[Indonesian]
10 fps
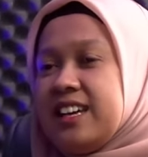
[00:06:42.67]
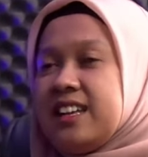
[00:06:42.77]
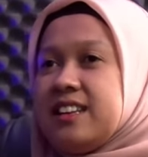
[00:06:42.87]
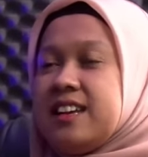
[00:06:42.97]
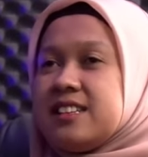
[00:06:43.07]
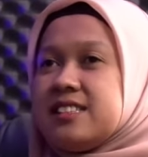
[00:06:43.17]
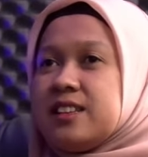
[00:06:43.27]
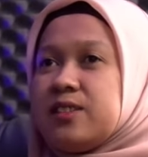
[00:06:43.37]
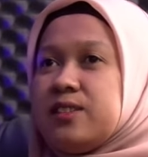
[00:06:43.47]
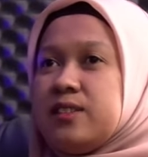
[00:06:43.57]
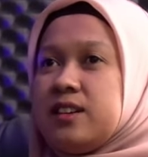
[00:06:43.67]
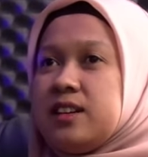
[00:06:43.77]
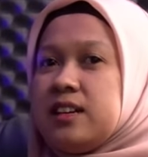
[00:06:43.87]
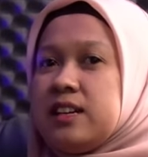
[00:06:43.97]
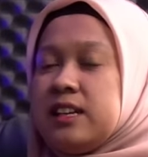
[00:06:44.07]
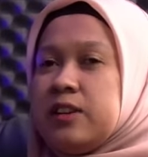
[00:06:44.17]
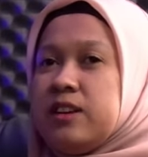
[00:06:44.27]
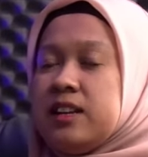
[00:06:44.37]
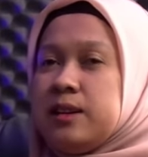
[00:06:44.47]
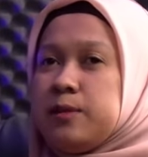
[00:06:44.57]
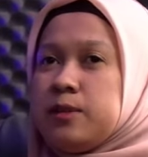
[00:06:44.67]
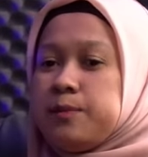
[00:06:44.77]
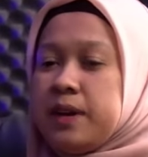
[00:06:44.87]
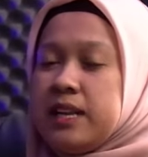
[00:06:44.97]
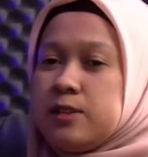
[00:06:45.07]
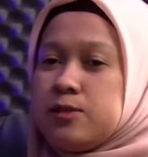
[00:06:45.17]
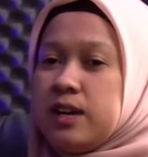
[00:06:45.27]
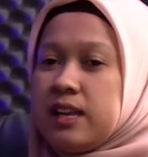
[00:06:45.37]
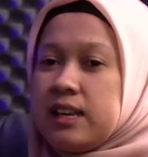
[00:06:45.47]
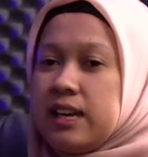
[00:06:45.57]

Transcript: Dari situ uh, ya udah nih paling jualan hmm.